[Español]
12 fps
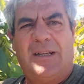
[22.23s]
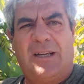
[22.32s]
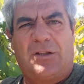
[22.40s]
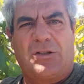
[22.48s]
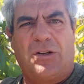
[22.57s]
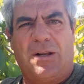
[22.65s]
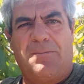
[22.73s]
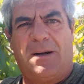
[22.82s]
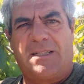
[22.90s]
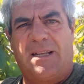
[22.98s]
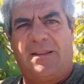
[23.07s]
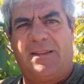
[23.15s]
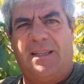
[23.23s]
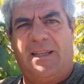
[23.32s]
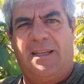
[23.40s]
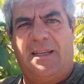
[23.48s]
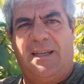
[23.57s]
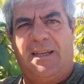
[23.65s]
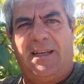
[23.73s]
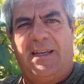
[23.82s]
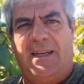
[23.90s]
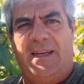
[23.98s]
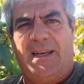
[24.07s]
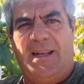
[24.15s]
Estos son envases
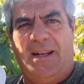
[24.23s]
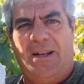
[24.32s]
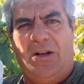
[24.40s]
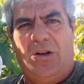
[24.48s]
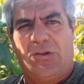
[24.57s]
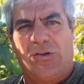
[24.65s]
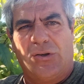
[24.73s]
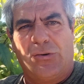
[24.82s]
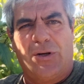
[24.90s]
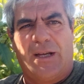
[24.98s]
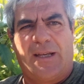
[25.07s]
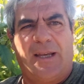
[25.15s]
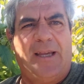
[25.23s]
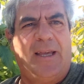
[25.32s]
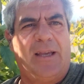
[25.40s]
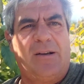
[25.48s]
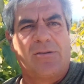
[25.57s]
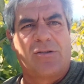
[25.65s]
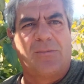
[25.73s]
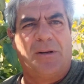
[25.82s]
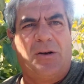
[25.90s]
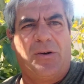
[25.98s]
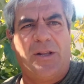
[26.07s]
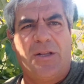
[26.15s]
de los yogures que
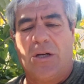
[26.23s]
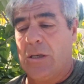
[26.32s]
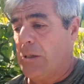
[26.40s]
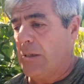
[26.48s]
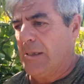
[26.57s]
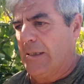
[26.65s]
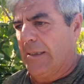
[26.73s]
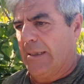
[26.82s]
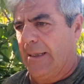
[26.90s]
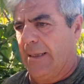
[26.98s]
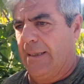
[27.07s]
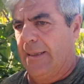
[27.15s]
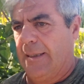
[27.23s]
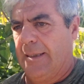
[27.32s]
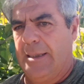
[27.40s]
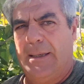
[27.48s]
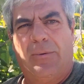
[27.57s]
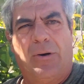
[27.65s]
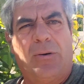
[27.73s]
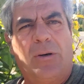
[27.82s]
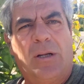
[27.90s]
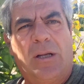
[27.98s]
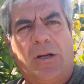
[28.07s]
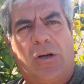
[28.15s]
consumen los niños y bueno,
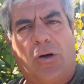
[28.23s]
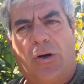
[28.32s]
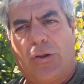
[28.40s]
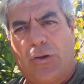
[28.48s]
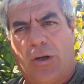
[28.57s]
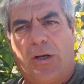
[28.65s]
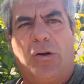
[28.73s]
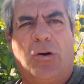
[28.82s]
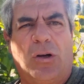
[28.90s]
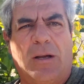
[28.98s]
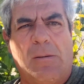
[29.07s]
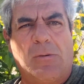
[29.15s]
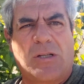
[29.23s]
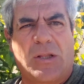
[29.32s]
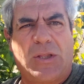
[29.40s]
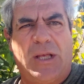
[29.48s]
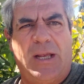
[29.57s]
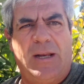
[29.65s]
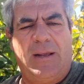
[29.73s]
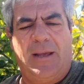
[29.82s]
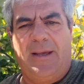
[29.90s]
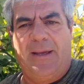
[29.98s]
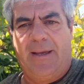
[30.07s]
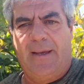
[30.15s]
con esto es con lo que vamos a hacer
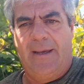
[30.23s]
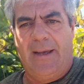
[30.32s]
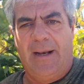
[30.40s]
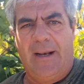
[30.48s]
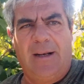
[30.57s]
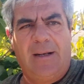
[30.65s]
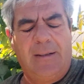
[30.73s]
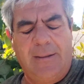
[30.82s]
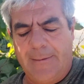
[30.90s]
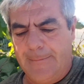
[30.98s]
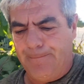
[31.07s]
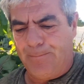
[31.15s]
eh,